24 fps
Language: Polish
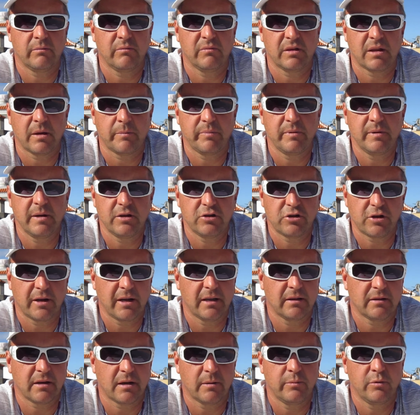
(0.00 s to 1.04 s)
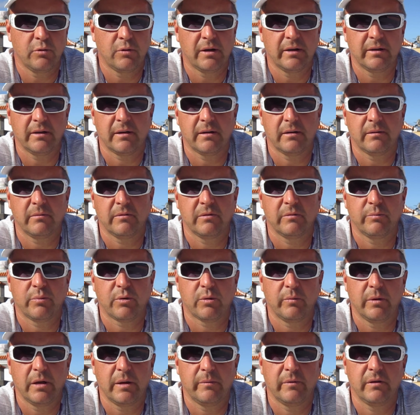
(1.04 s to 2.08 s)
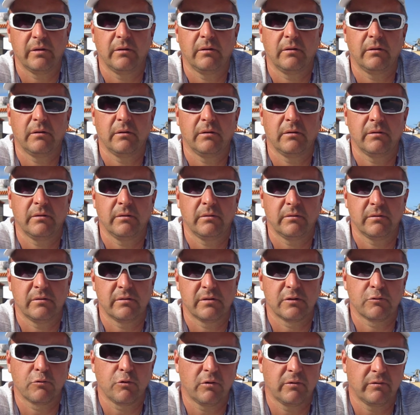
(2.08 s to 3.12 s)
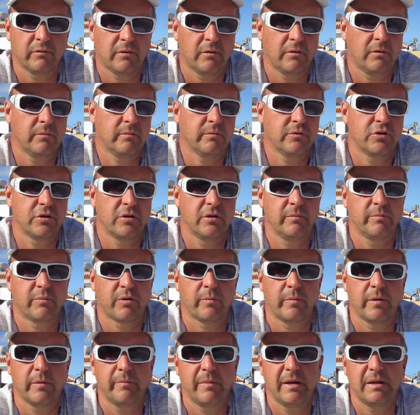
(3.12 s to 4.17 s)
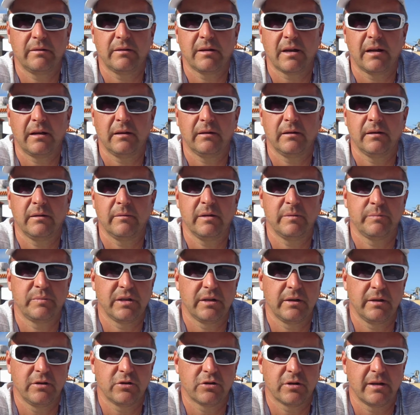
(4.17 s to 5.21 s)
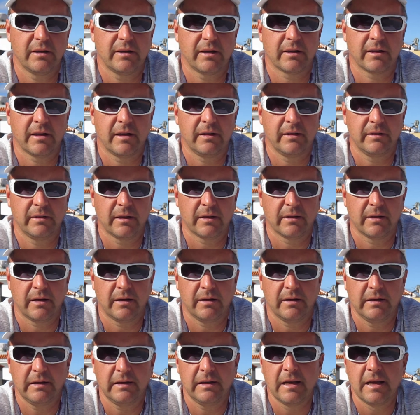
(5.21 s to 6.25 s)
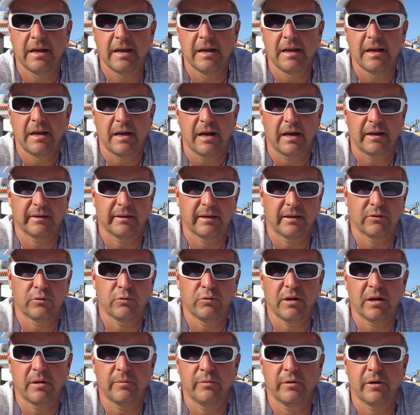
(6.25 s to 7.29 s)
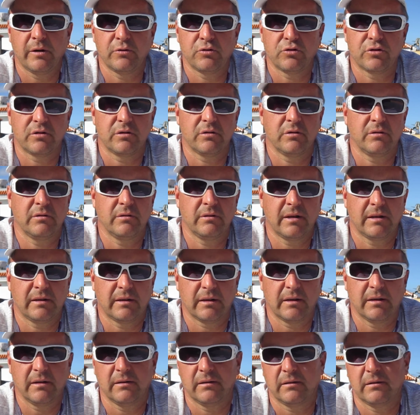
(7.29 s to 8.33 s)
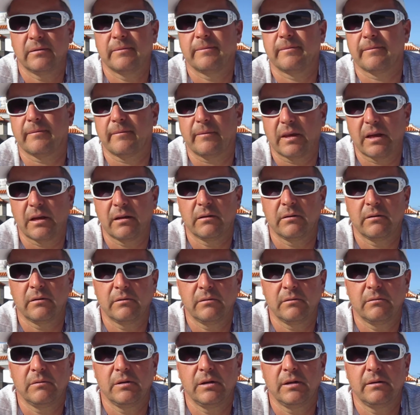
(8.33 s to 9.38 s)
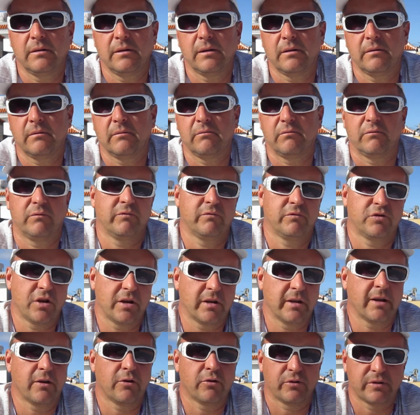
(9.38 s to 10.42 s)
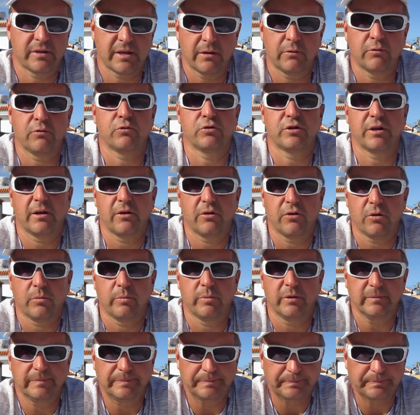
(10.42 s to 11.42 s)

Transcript: Ta mniejsza jantra była na problemy y, z głową, czyli problemy mentalne, psychiczne itd., tak itd., tak a ta druga była już na takie inne, wszelkiego rodzaju różne choroby.